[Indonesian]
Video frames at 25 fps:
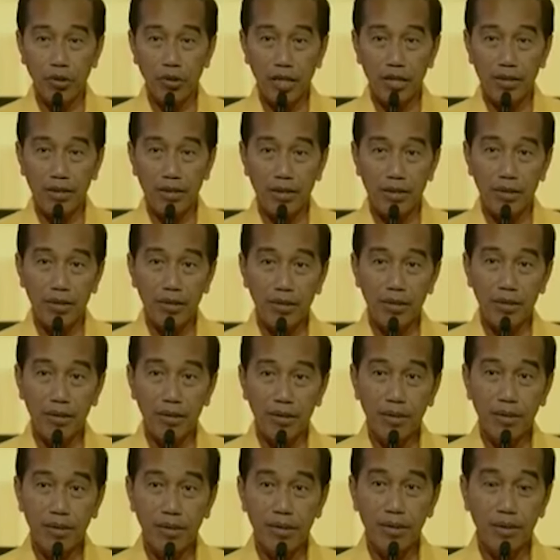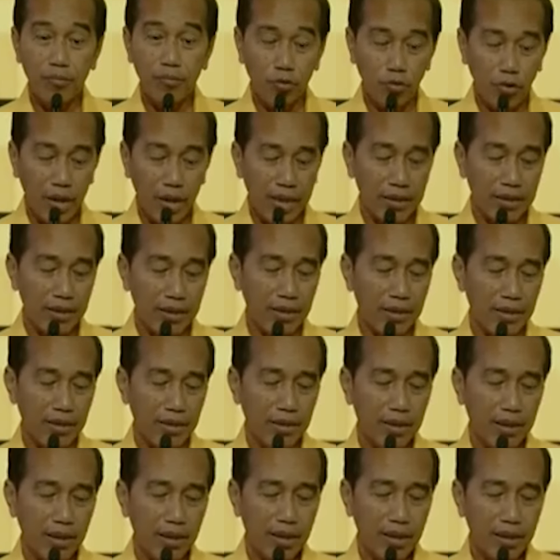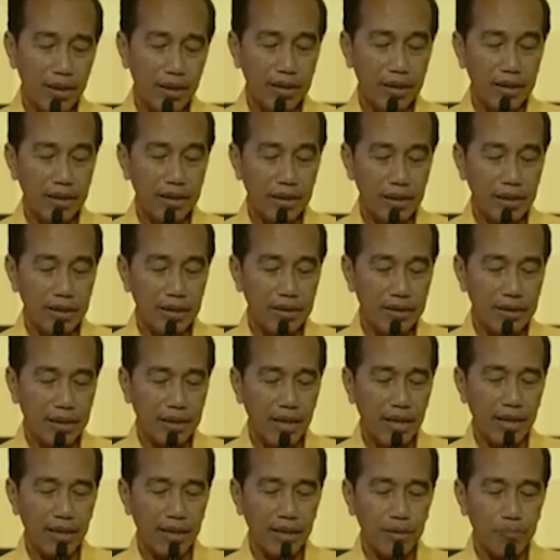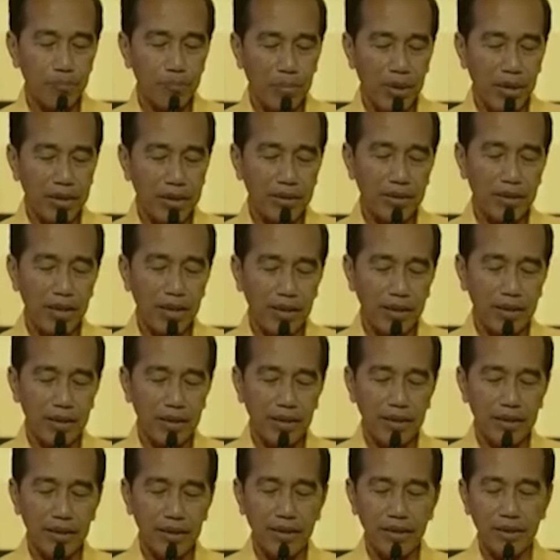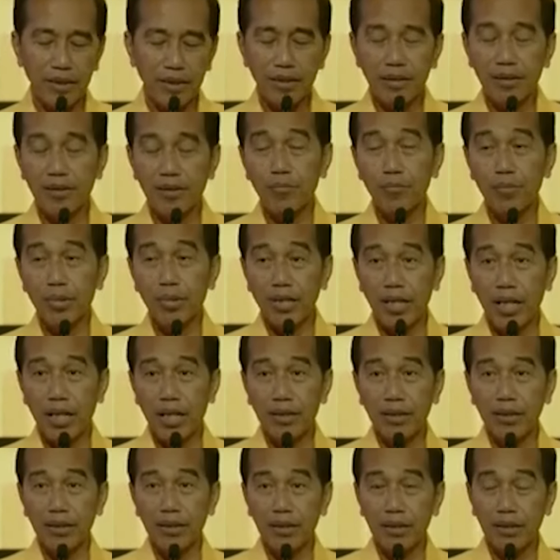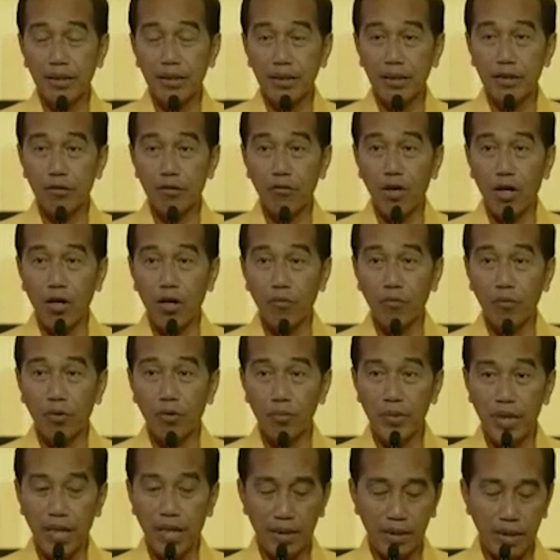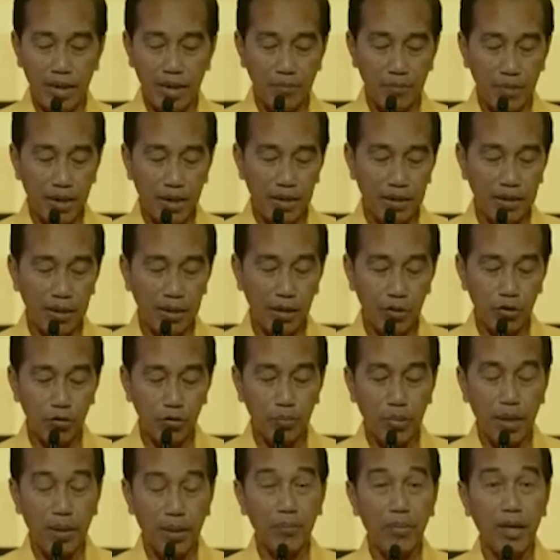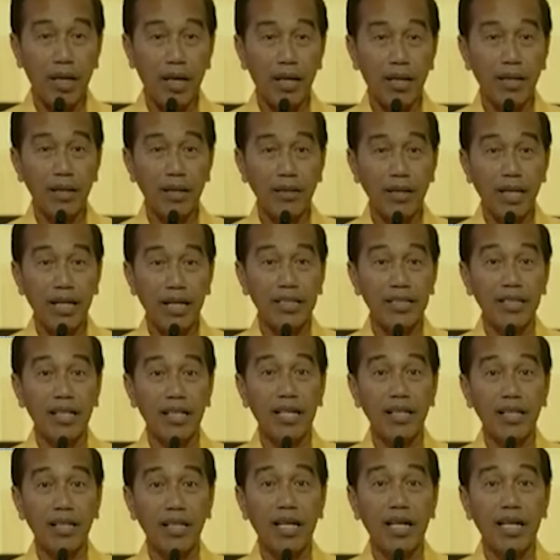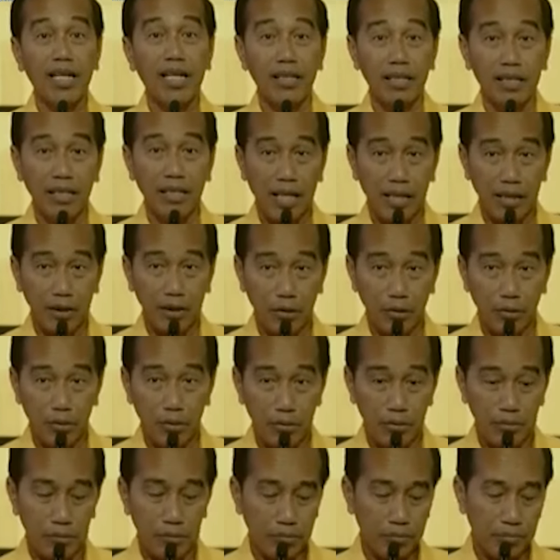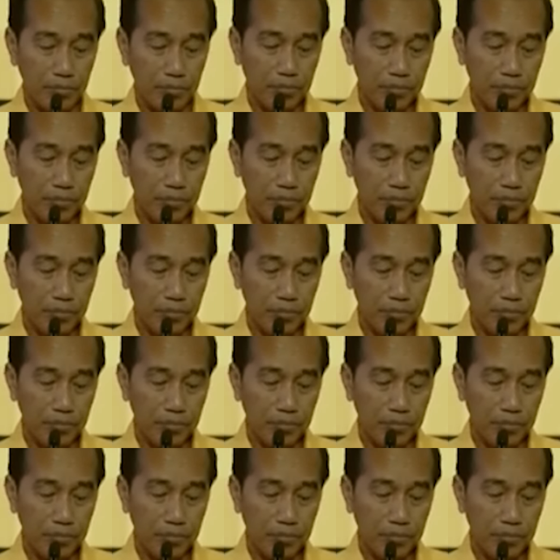proses di Munas ini tidak lepas dari peran Ketua Umum yang lama, yaitu Bapak Air Langga Hartarto.